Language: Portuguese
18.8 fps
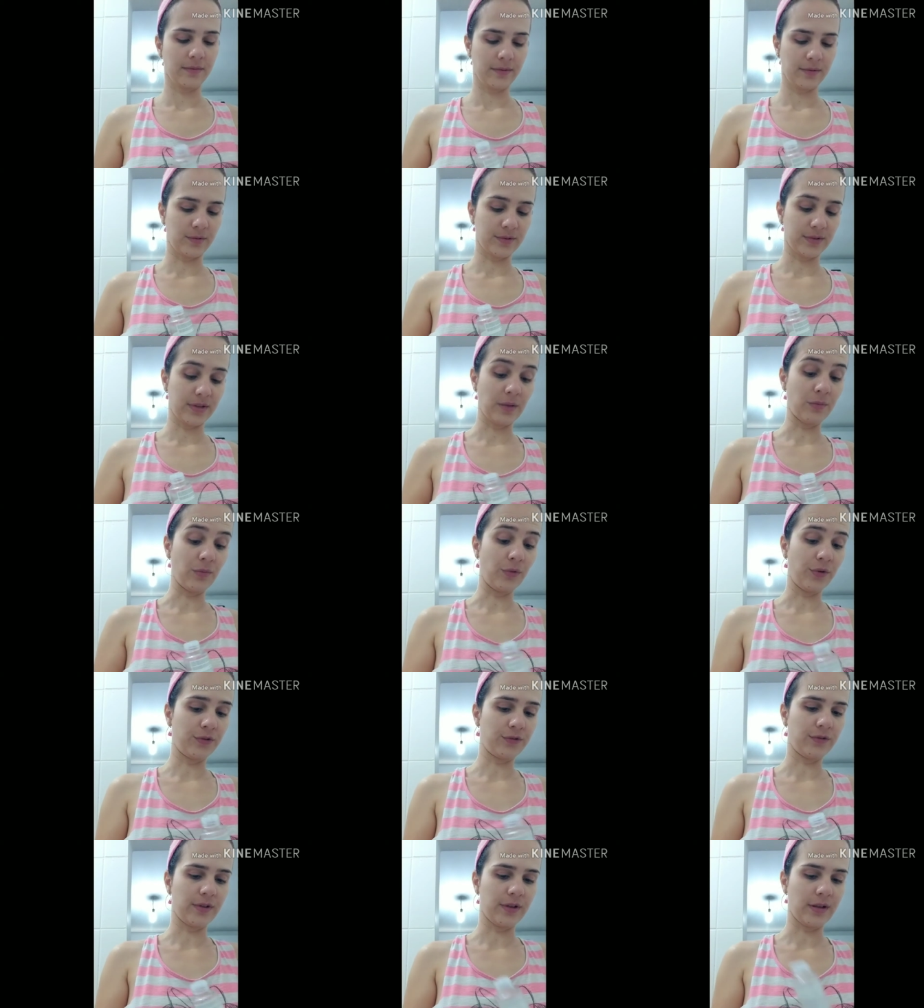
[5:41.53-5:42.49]
Gostei
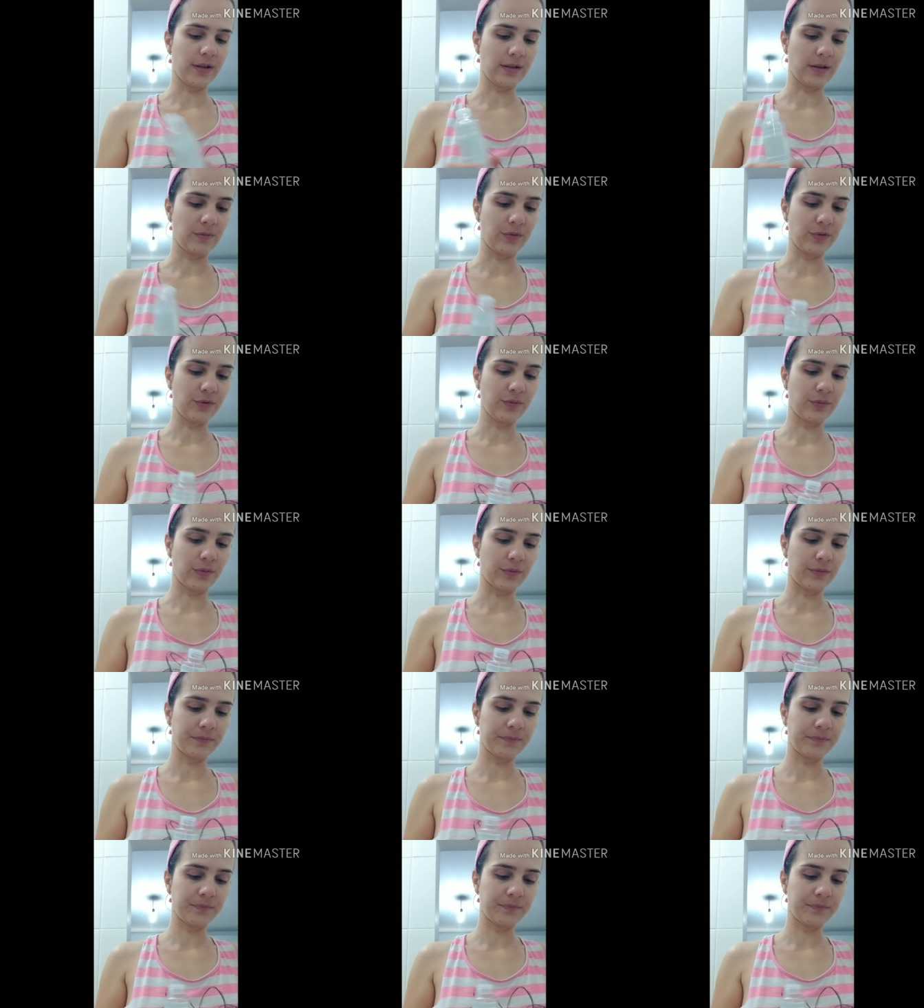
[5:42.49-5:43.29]
muito dele, ele é muito bom.